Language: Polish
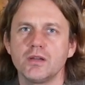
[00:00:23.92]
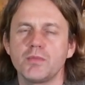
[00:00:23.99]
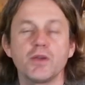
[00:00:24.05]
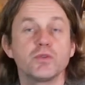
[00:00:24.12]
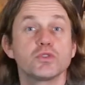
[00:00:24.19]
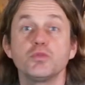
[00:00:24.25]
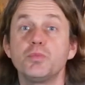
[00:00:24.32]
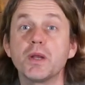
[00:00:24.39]

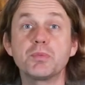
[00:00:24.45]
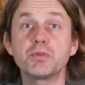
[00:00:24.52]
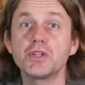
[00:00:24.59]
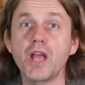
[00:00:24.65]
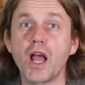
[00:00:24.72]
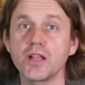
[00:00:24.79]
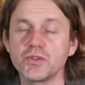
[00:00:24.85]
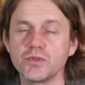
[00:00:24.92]
Mają super
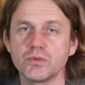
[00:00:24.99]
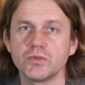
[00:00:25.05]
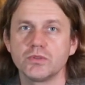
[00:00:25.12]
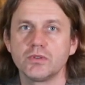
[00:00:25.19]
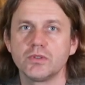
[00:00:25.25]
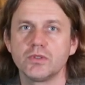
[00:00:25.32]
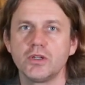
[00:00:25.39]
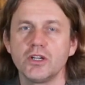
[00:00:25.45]
przyjaciół.
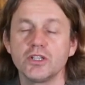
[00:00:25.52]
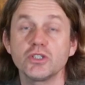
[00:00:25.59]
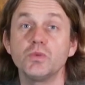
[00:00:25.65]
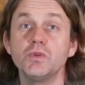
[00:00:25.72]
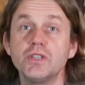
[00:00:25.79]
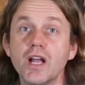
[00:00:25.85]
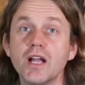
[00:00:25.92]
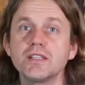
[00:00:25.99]

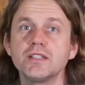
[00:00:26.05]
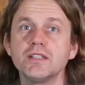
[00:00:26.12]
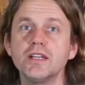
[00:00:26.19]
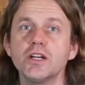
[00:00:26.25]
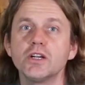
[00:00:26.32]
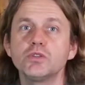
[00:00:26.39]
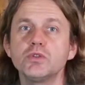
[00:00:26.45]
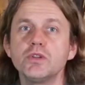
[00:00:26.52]
Są i tacy,
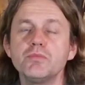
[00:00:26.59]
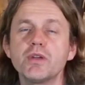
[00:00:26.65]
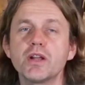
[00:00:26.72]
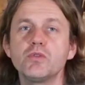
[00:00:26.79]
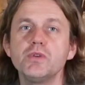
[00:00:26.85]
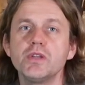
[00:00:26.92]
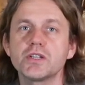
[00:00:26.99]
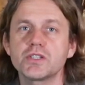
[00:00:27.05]
którym
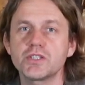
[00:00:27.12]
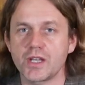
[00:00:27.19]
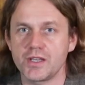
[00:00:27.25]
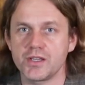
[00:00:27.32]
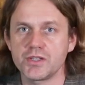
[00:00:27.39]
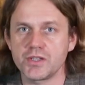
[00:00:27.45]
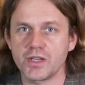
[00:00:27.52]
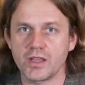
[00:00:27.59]
brakuje
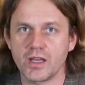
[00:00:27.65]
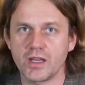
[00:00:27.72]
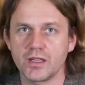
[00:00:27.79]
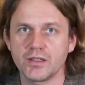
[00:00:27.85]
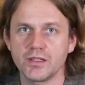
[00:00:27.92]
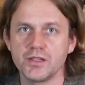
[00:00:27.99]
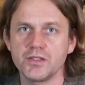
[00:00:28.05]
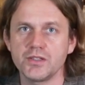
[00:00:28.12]
szczęścia na
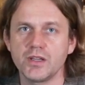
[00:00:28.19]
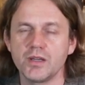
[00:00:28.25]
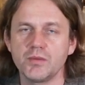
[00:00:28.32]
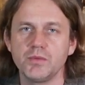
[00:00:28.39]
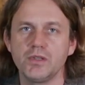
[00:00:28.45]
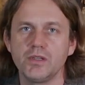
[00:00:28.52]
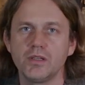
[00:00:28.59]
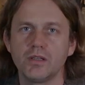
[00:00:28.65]
tej
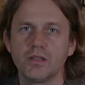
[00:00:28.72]
ziemi.